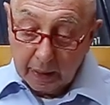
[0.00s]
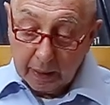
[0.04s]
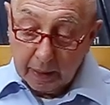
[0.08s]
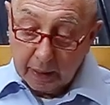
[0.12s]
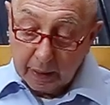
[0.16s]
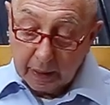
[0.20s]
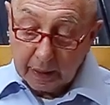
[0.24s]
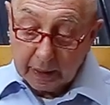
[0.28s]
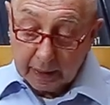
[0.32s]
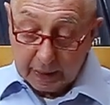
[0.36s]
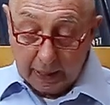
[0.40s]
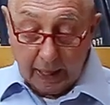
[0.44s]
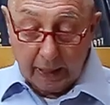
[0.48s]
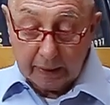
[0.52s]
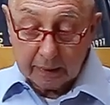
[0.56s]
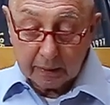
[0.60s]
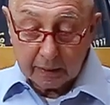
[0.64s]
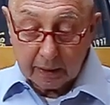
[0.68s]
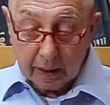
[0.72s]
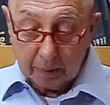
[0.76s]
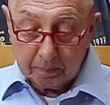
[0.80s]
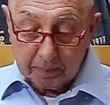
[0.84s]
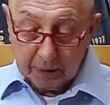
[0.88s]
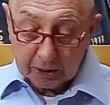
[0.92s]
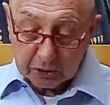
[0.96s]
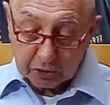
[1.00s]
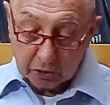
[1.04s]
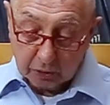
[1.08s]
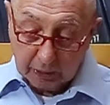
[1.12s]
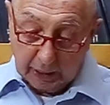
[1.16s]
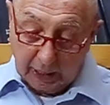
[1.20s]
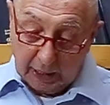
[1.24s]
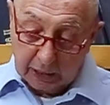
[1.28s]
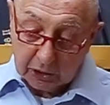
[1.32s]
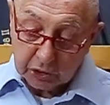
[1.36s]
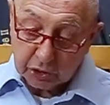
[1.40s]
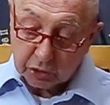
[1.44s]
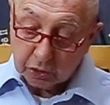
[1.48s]
grande
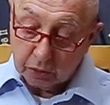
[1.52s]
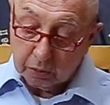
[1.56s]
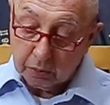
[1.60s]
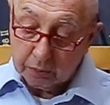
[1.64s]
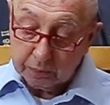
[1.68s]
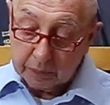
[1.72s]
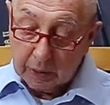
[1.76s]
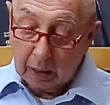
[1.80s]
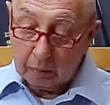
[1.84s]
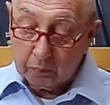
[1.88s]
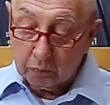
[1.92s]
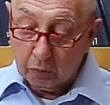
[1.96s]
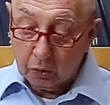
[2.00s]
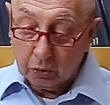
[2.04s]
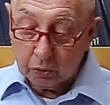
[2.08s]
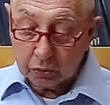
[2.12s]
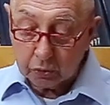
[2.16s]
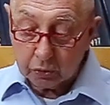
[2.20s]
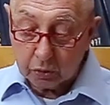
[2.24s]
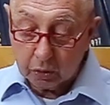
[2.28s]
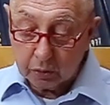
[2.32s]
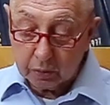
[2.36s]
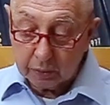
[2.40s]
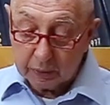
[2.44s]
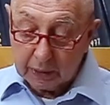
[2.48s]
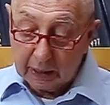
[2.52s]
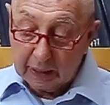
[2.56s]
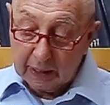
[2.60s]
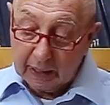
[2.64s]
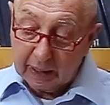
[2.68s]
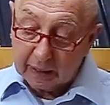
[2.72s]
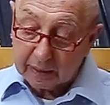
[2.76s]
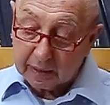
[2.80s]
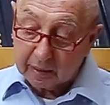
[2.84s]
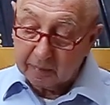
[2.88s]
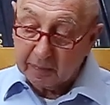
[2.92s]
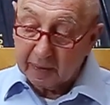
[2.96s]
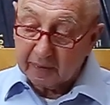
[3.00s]
personaggio nel mondo delle
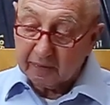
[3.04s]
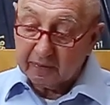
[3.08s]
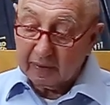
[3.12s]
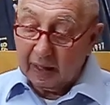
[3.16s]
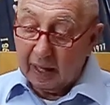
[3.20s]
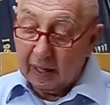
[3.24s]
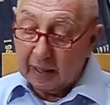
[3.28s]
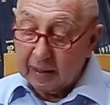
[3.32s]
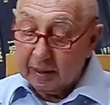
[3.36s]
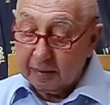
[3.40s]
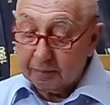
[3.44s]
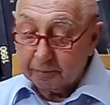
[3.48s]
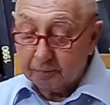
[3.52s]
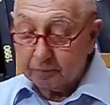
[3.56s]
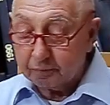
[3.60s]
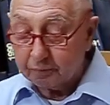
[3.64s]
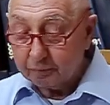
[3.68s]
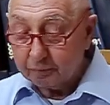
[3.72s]
arti marziali,